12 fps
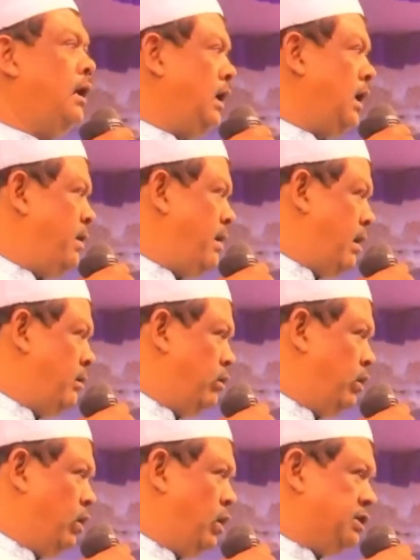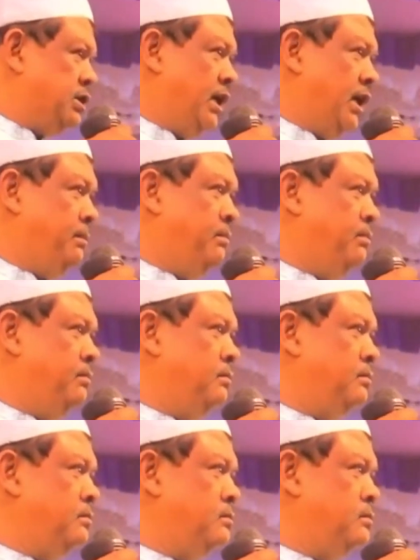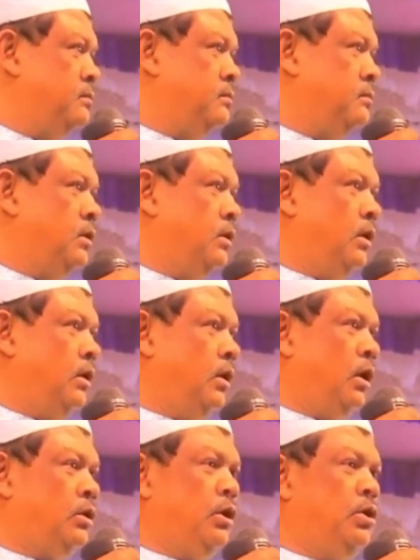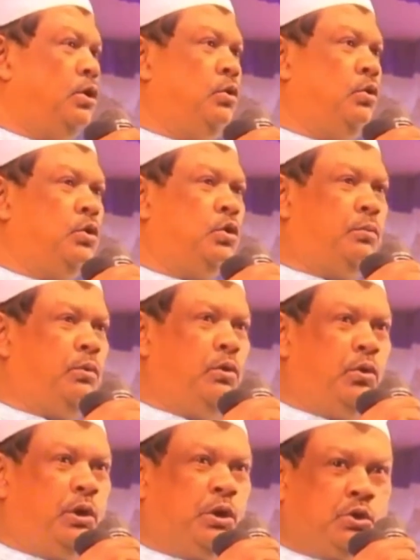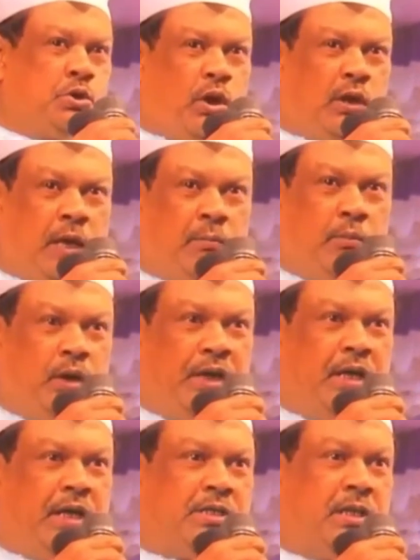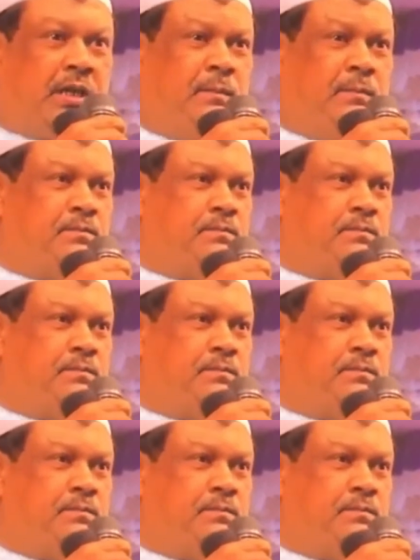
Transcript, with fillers: আল্লামা মামুনুল হক সাহেব অত্যন্ত গুরুত্বপূর্ণ কিছু কথা বলে গিয়েছেন